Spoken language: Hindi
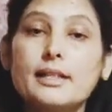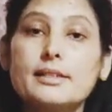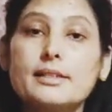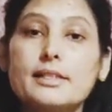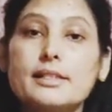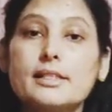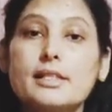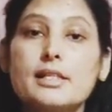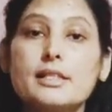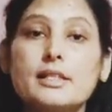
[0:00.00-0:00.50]
हैं
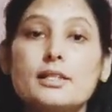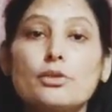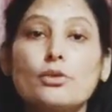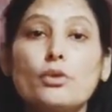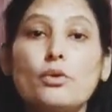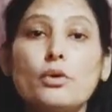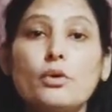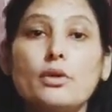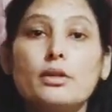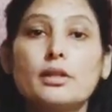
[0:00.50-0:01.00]
आज के सेशन
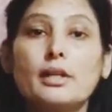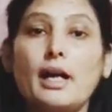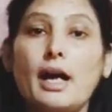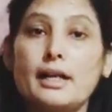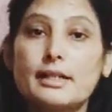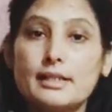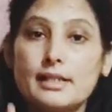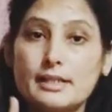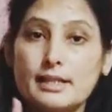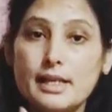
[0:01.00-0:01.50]
को
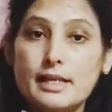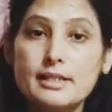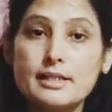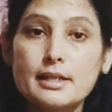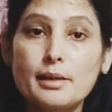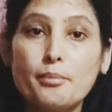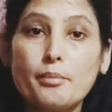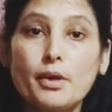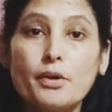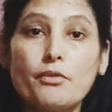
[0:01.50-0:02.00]

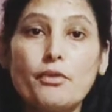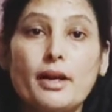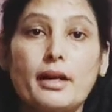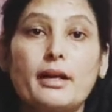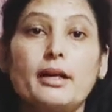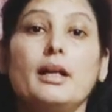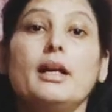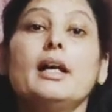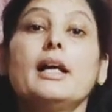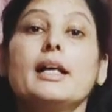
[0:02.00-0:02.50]
एक्सरसाइज नंबर
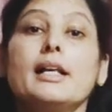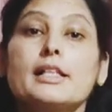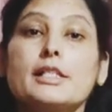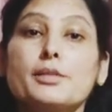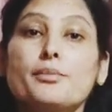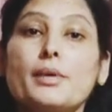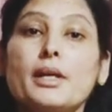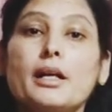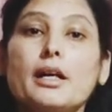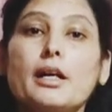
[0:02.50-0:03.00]
वन
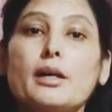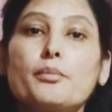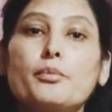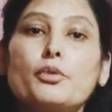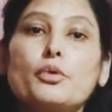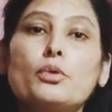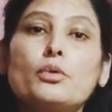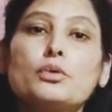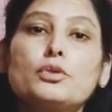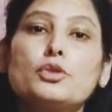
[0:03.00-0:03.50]
इसमें
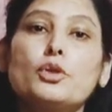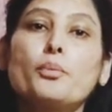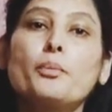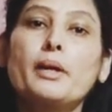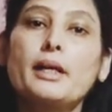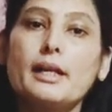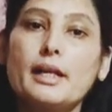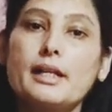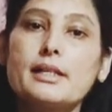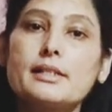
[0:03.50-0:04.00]
आपको जो
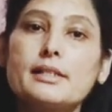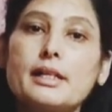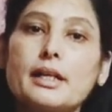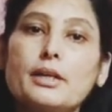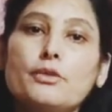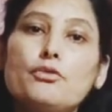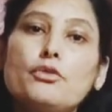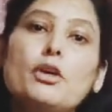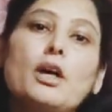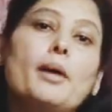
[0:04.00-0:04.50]
बिगनर्स
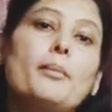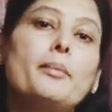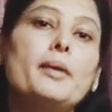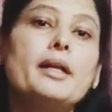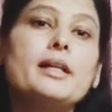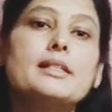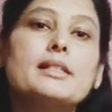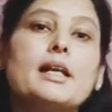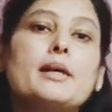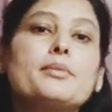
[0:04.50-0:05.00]
हैं वो
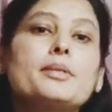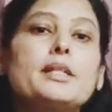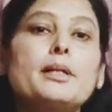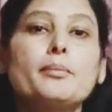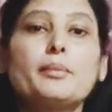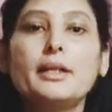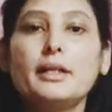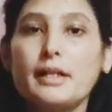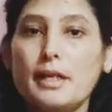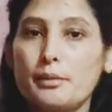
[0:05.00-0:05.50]
अपने हिसाब से
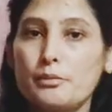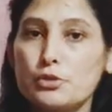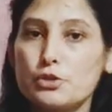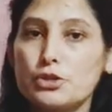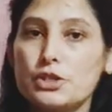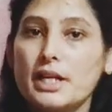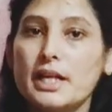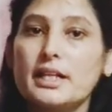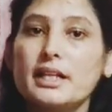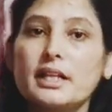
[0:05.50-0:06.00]
अपने टाइम
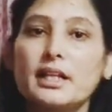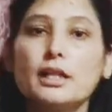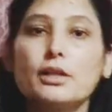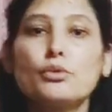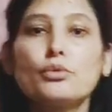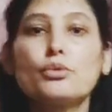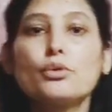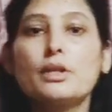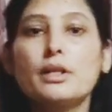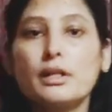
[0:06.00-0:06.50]
को सेट करें
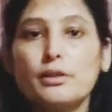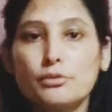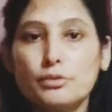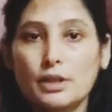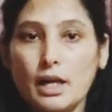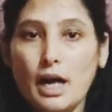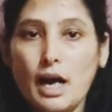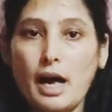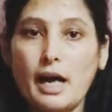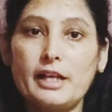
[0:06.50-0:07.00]
क्योंकि
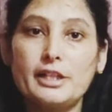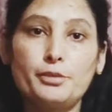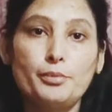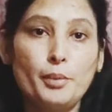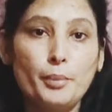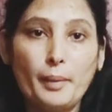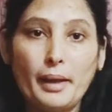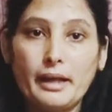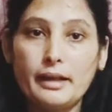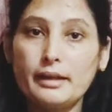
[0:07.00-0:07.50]
उनका
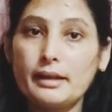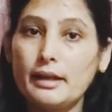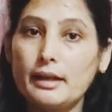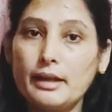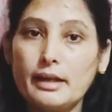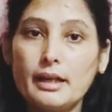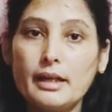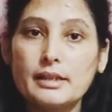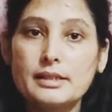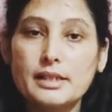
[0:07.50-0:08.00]
हाथ भी पेन
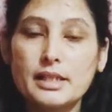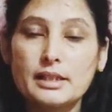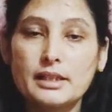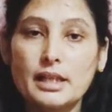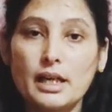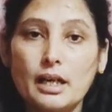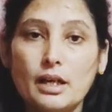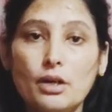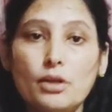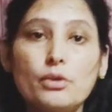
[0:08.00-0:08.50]
करने लग
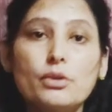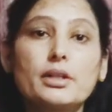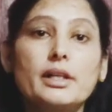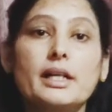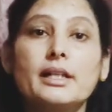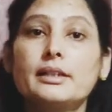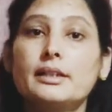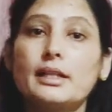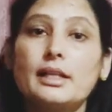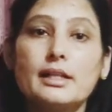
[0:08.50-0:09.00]
जाता है और
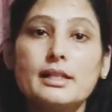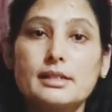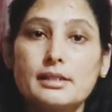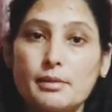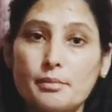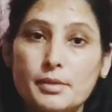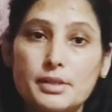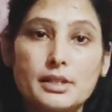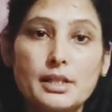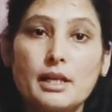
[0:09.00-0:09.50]
कई तरह की
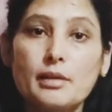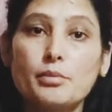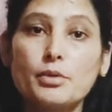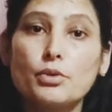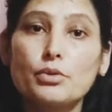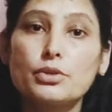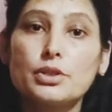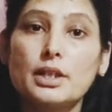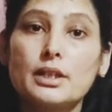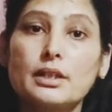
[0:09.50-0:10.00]
समस्याएं
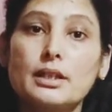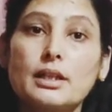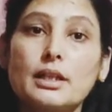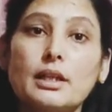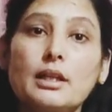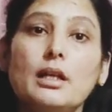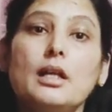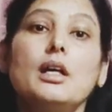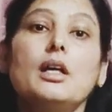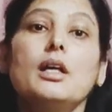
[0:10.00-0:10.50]
भी हो
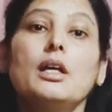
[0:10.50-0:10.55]
जाती हैं